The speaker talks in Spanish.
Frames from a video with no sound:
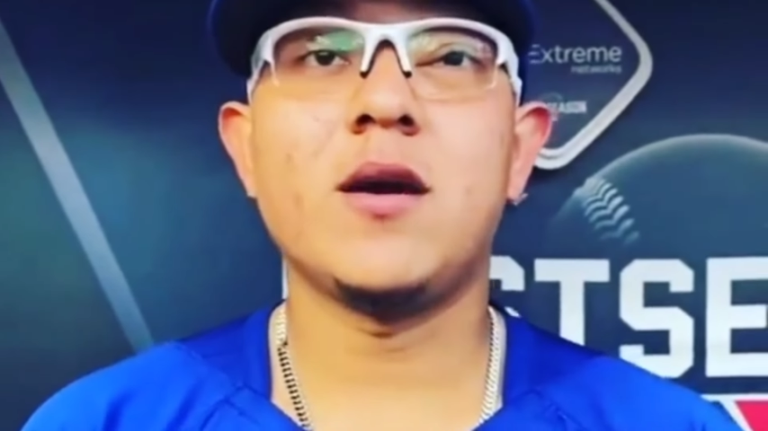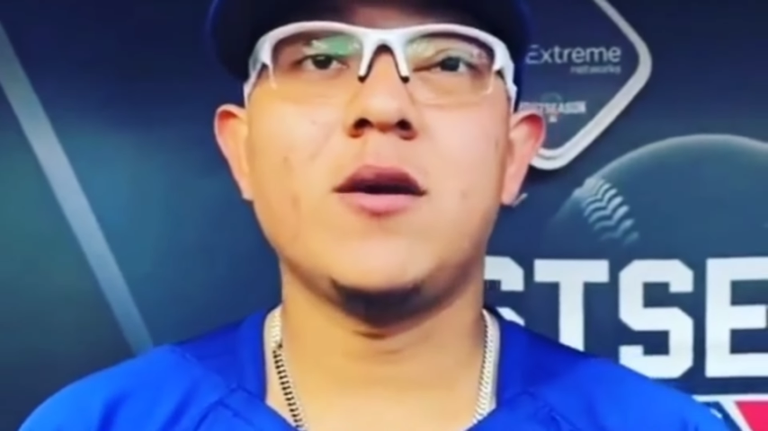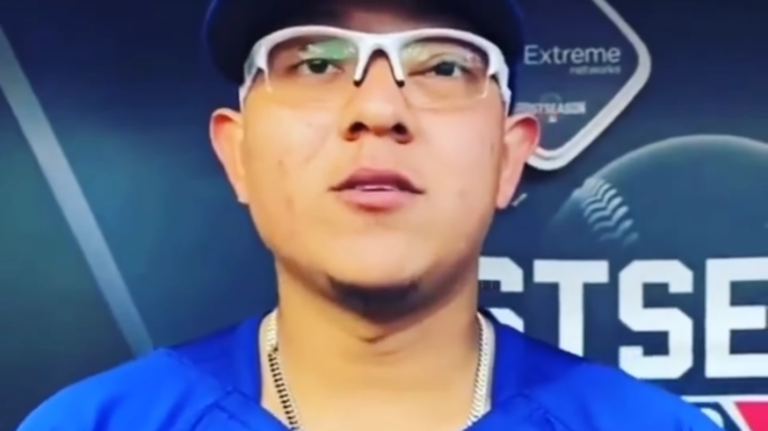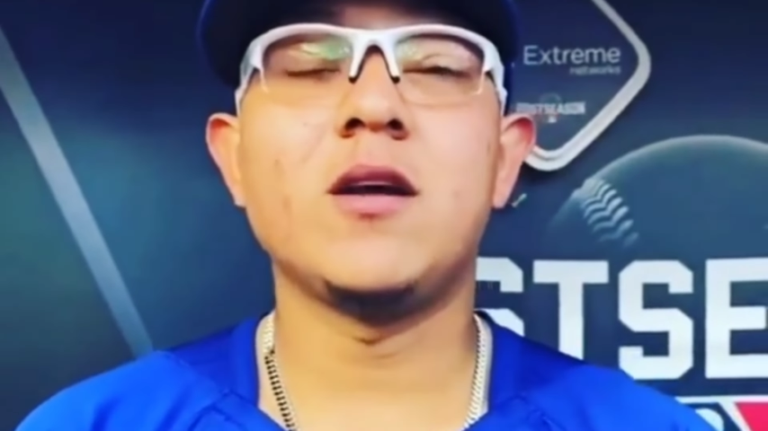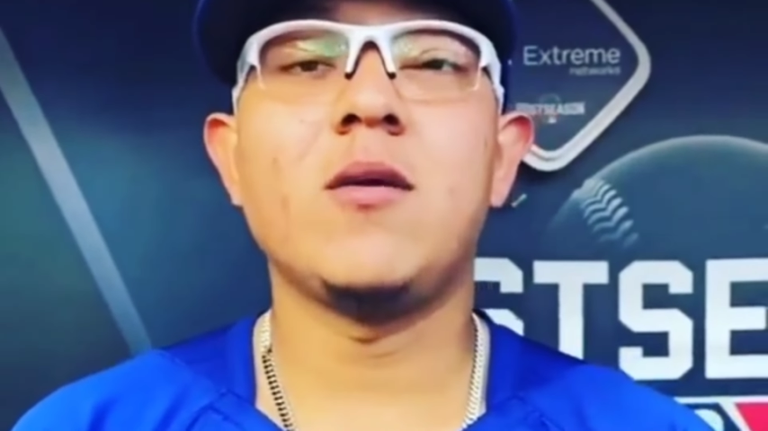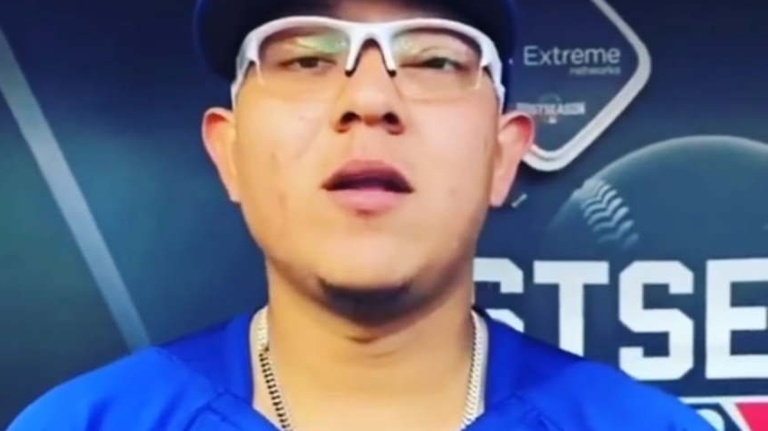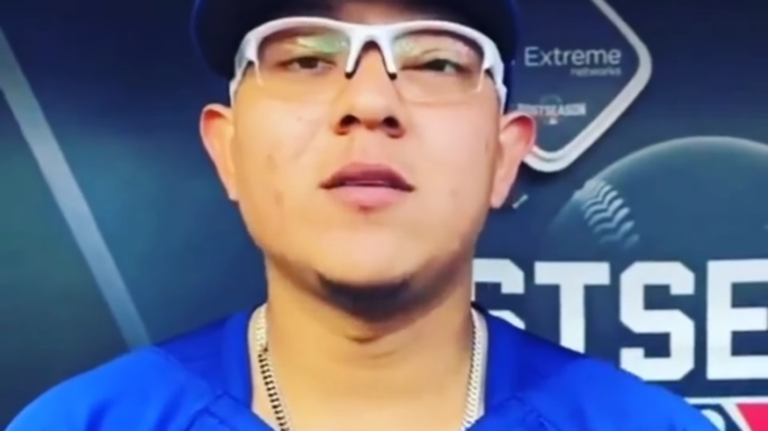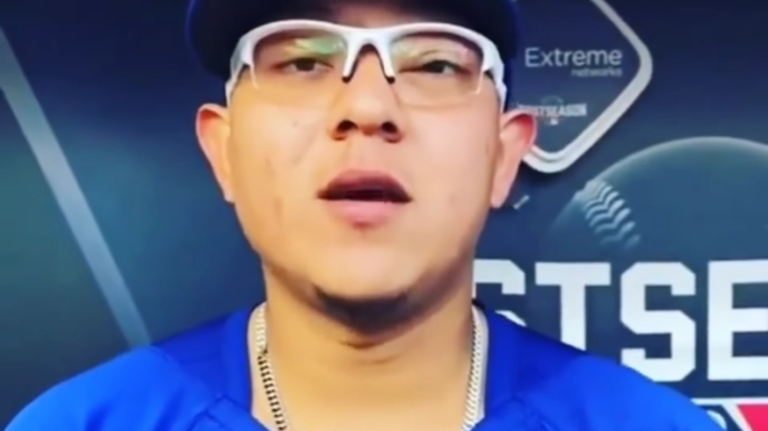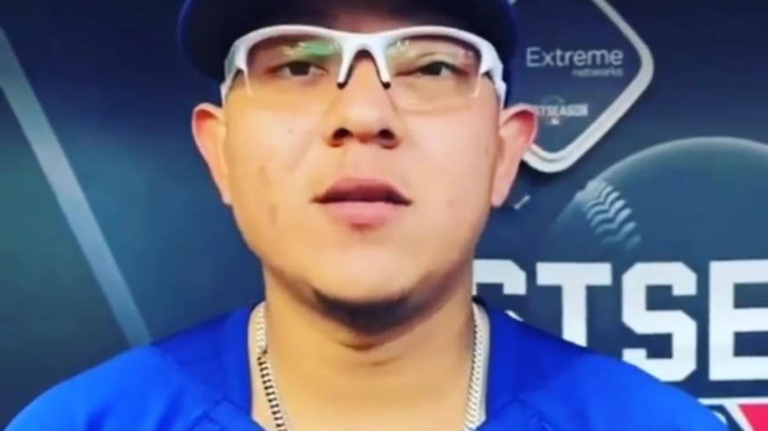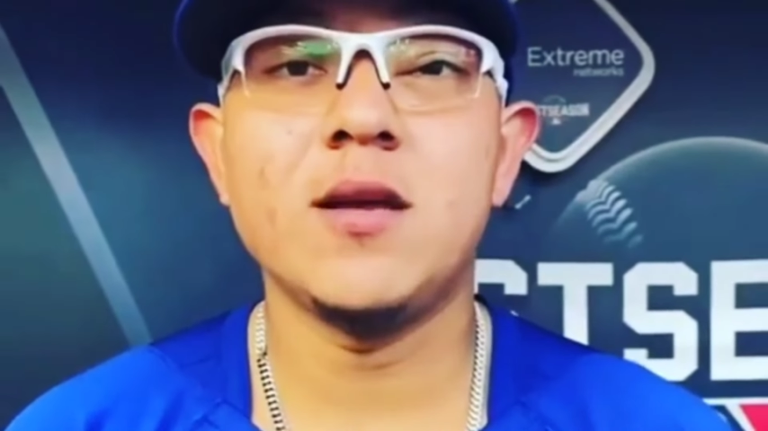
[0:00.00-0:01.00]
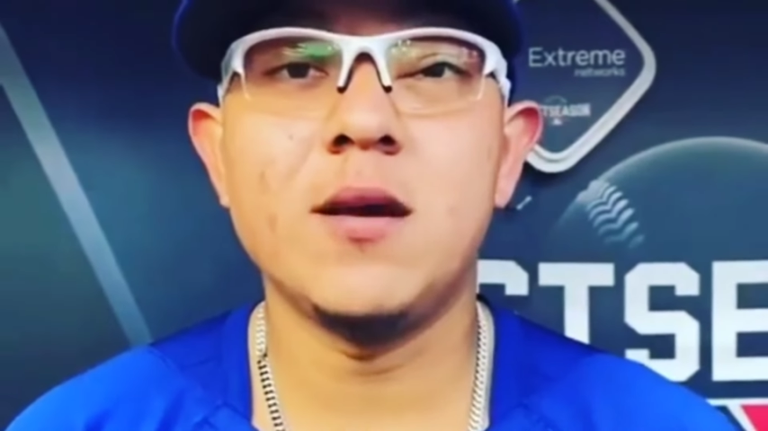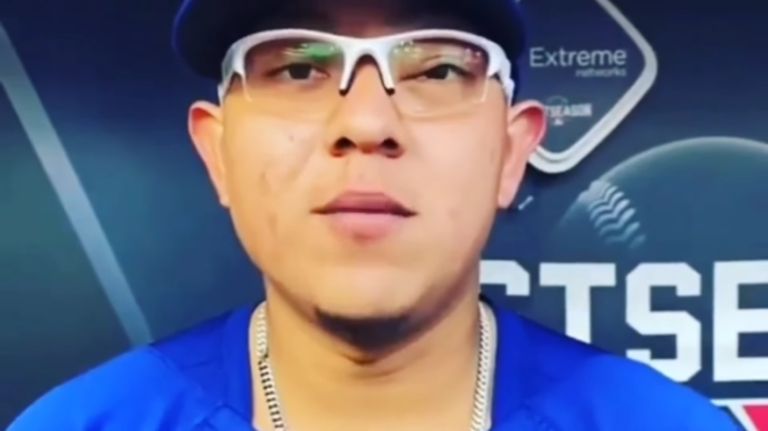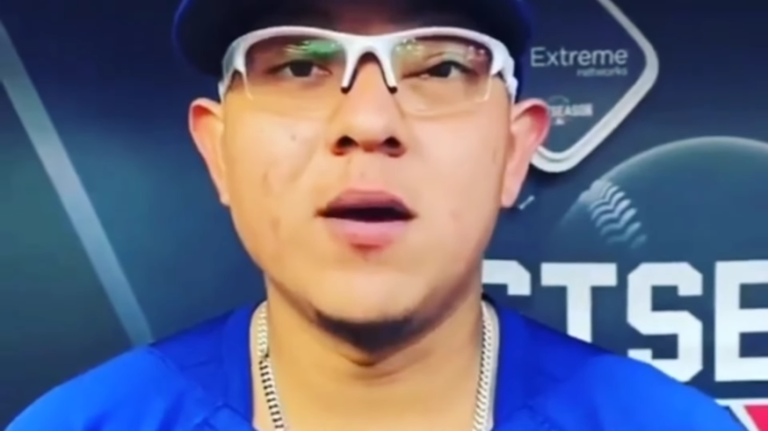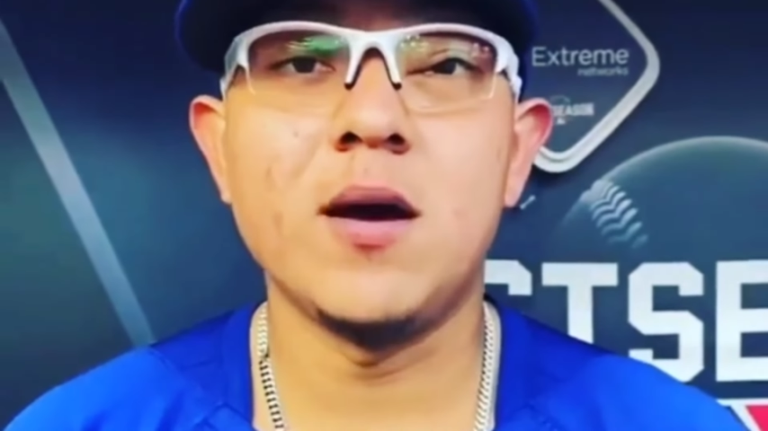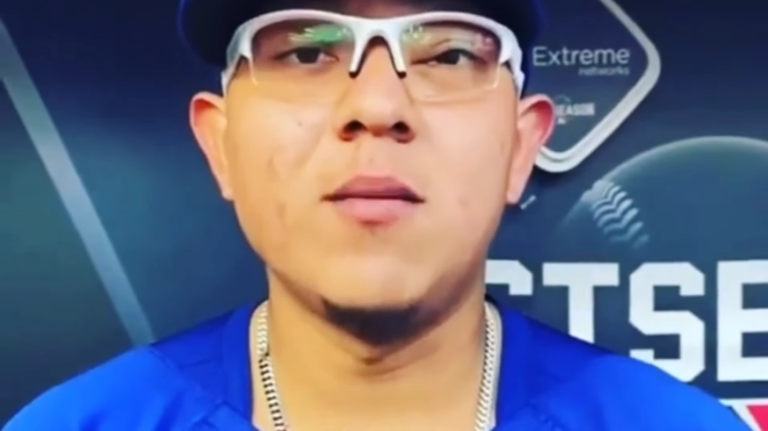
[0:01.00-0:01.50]
ningún jugador
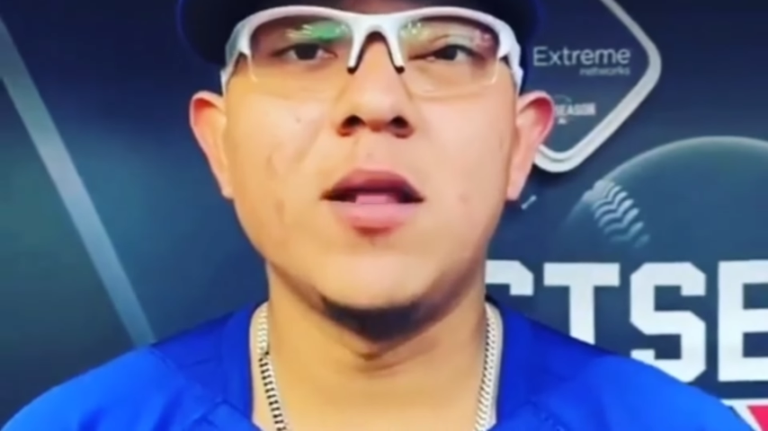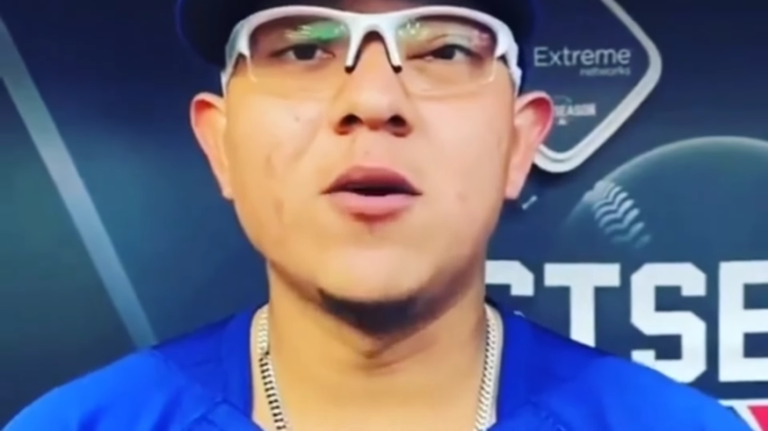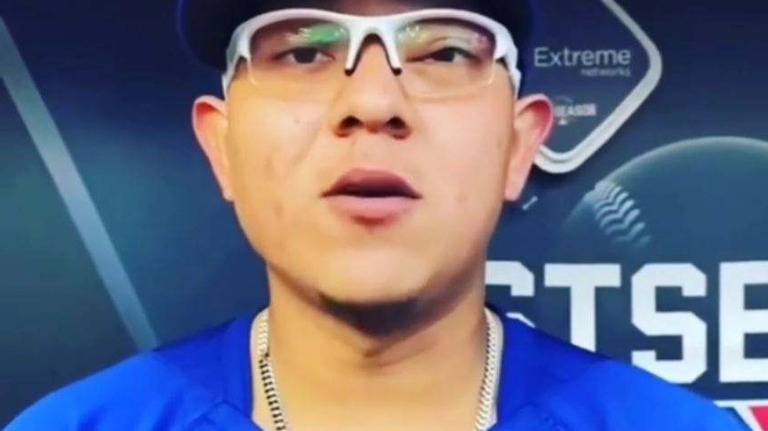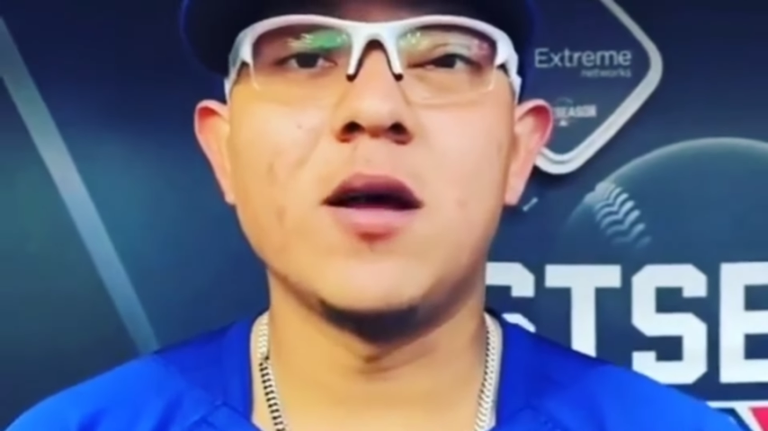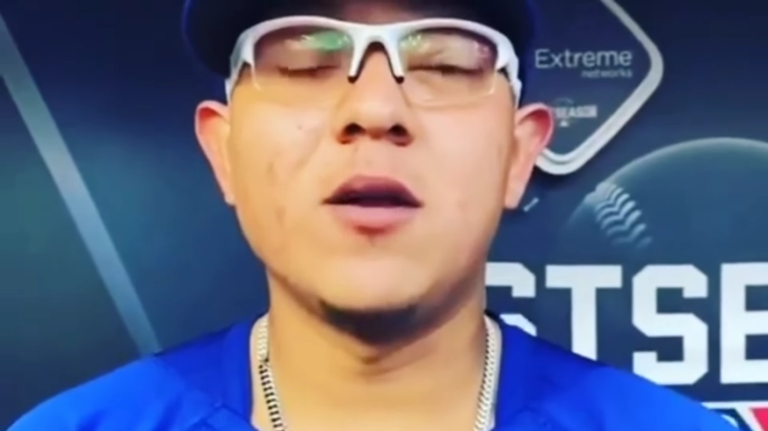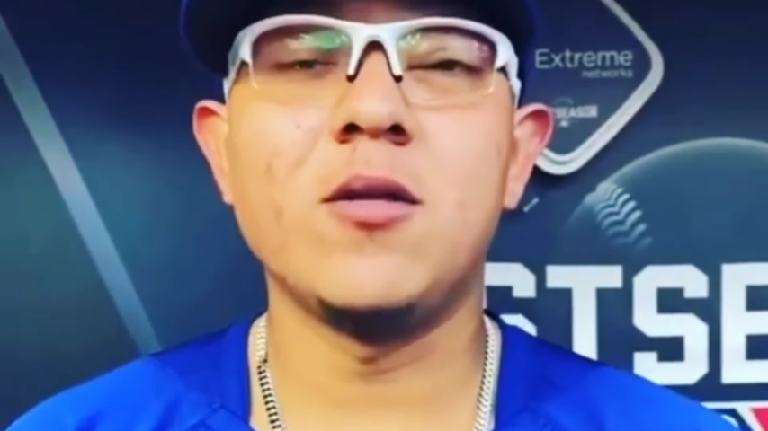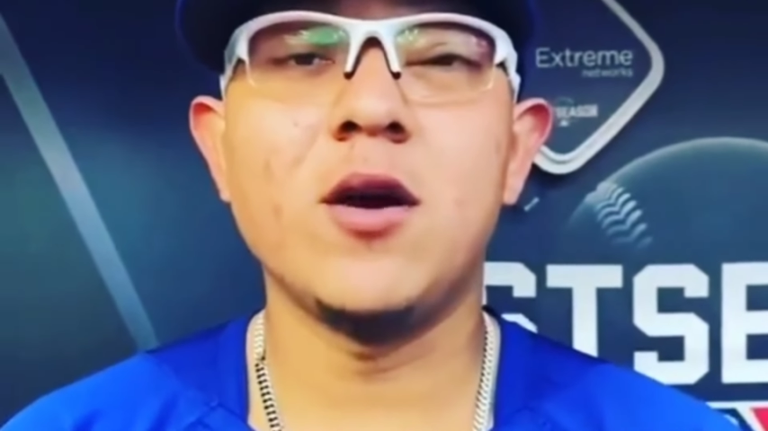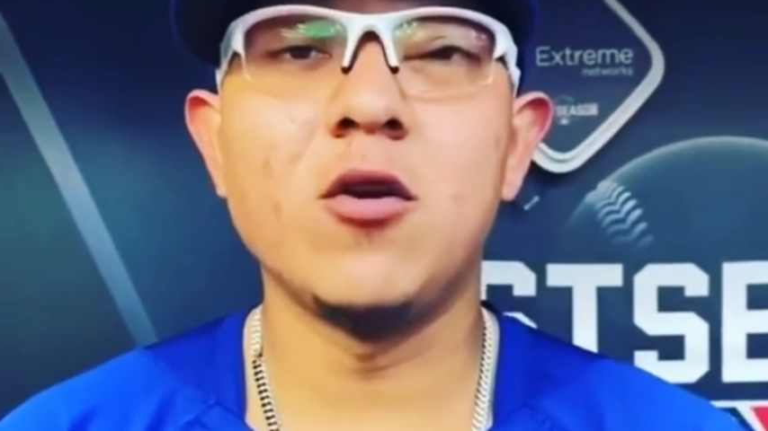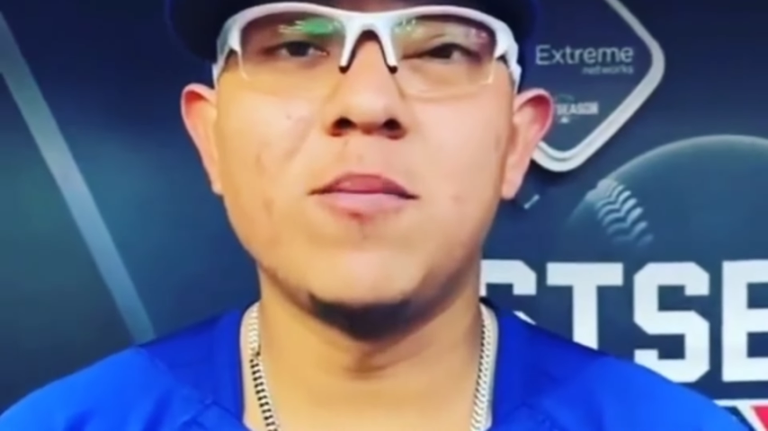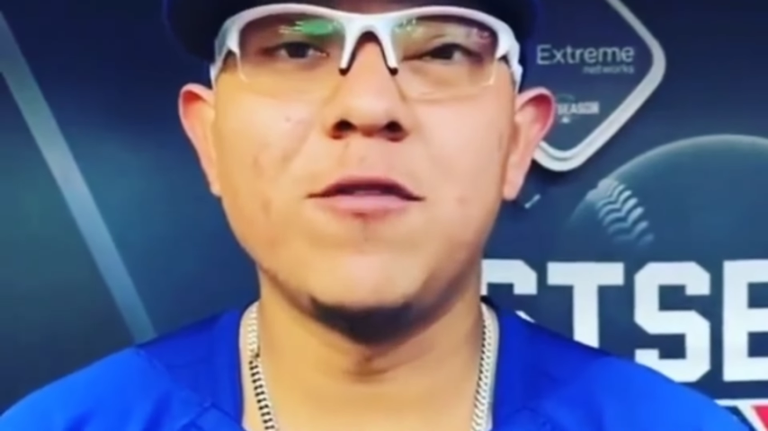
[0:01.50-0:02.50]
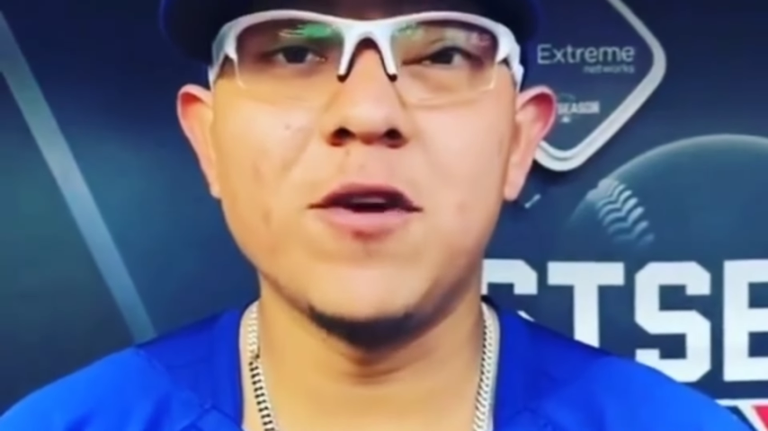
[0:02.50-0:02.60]
ha sido